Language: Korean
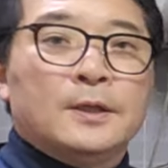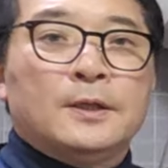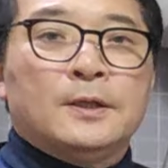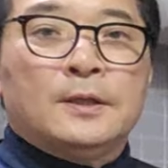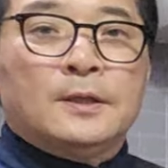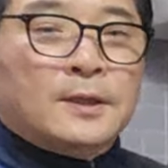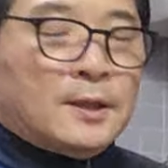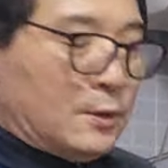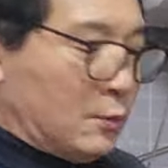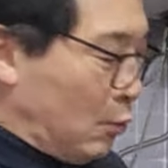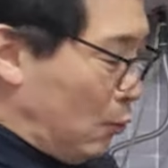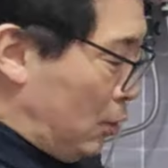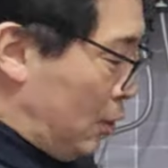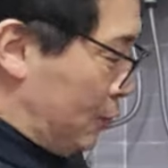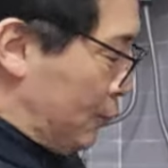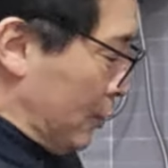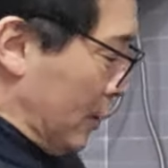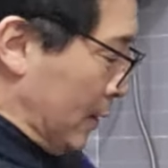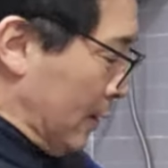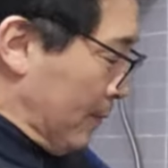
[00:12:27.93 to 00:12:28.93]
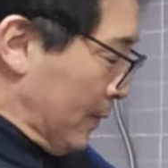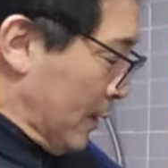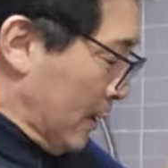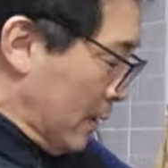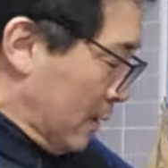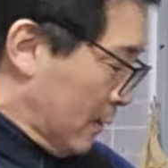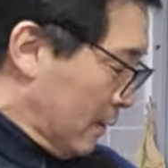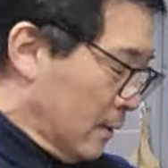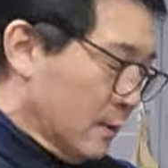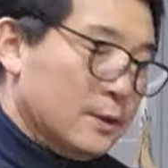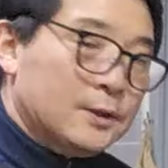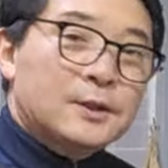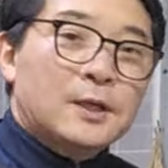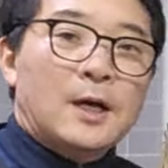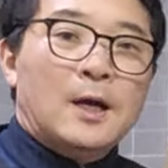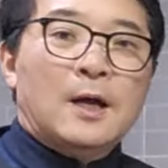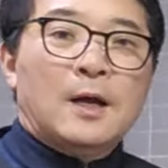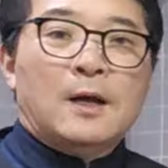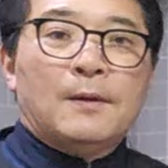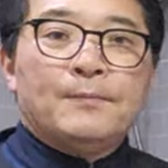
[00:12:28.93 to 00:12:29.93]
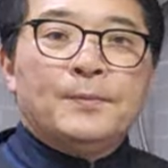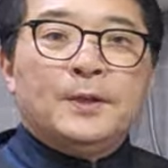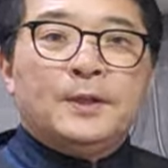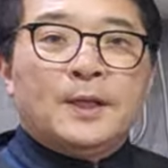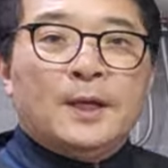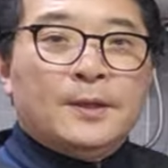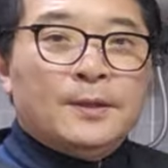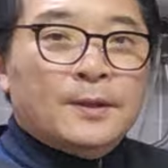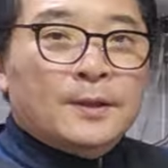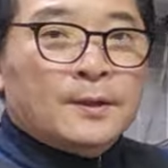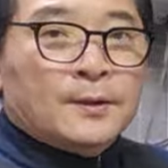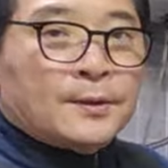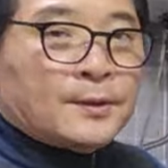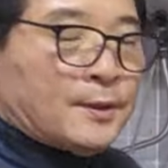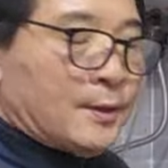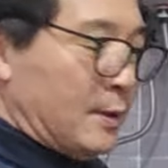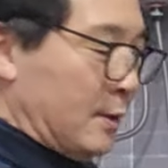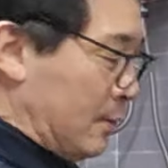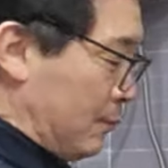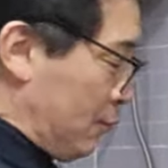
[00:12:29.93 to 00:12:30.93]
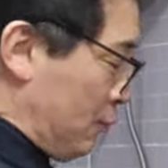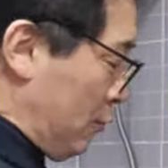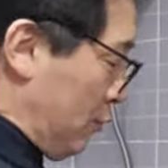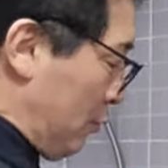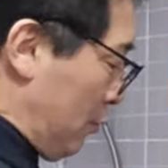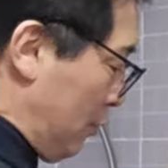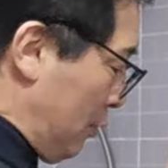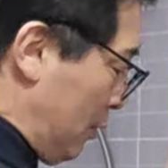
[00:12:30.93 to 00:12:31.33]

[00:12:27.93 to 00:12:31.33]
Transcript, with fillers: 이렇게 돌려줘야 됩니다 자 밑에 있는 거는 올라